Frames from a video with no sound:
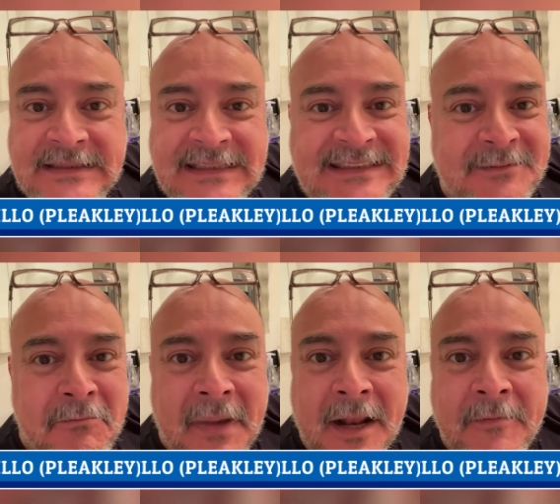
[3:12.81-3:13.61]
es
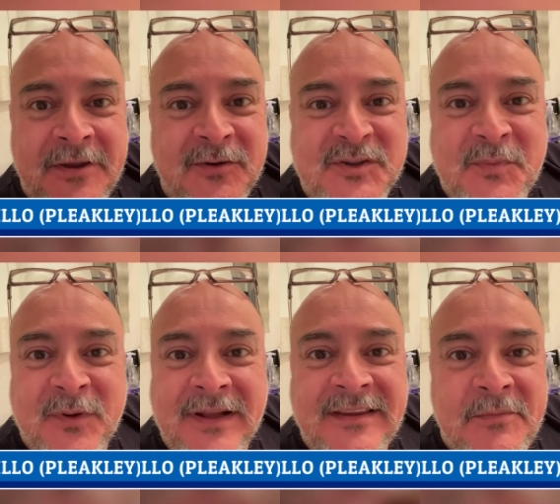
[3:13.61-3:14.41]
maravilloso porque
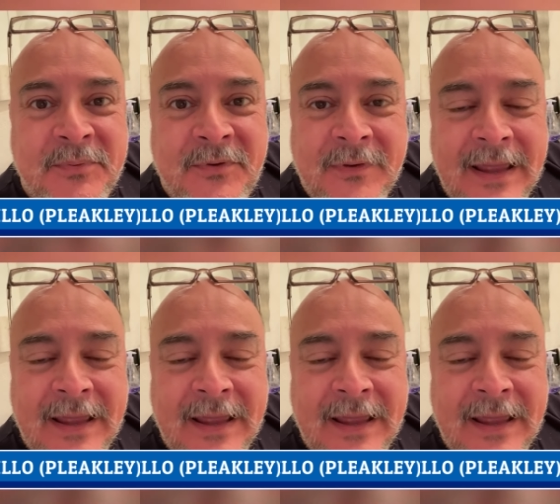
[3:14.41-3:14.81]
el tipo